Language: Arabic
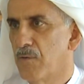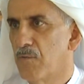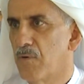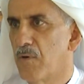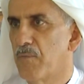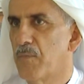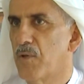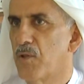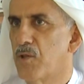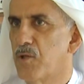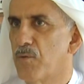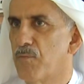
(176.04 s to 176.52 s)

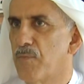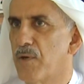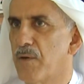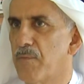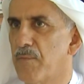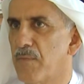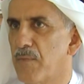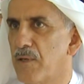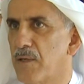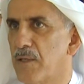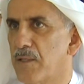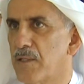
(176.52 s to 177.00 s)
ومن ثم
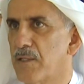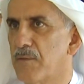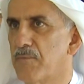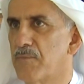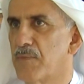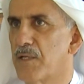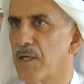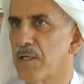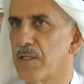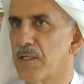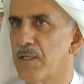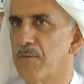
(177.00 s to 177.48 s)
يتم آه،
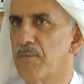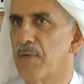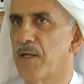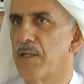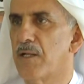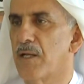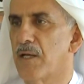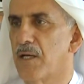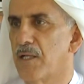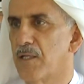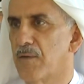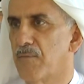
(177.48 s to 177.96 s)
تقديم هذه
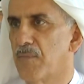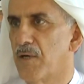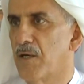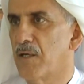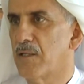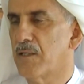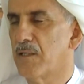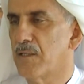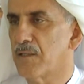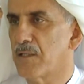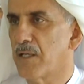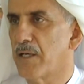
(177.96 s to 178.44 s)

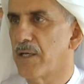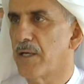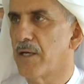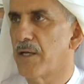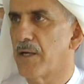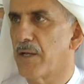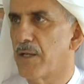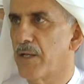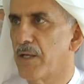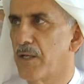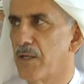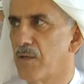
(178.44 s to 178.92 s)
الخدمات
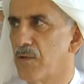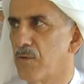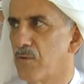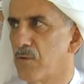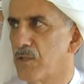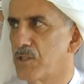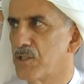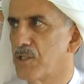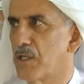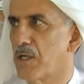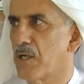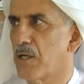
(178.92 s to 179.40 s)
للطيارين
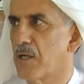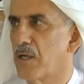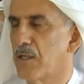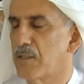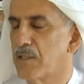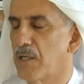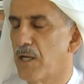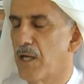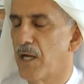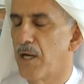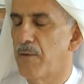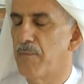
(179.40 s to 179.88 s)

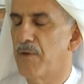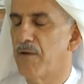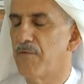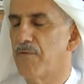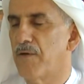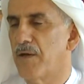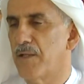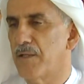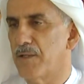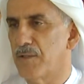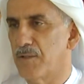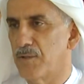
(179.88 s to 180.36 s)
والشركات العاملة
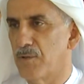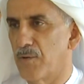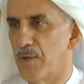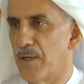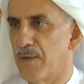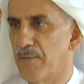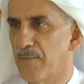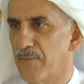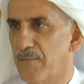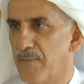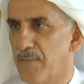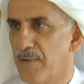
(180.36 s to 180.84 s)
في هذه
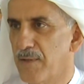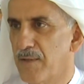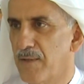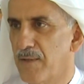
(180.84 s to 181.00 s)
الدول